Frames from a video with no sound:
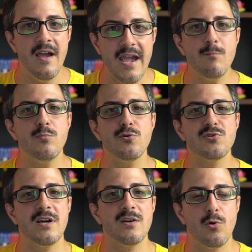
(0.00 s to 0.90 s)
Hem bu
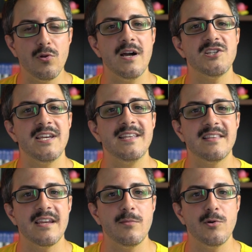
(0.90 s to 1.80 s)
yüzden kolayca
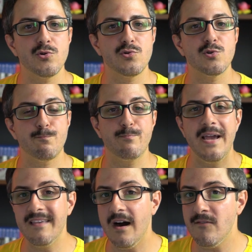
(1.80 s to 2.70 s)
indirebiliyorsunuz,
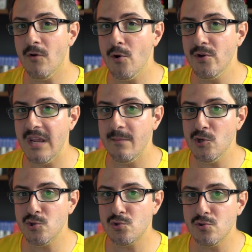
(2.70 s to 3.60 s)
bedava
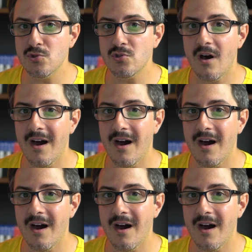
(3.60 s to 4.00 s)
oynayabiliyorsunuz.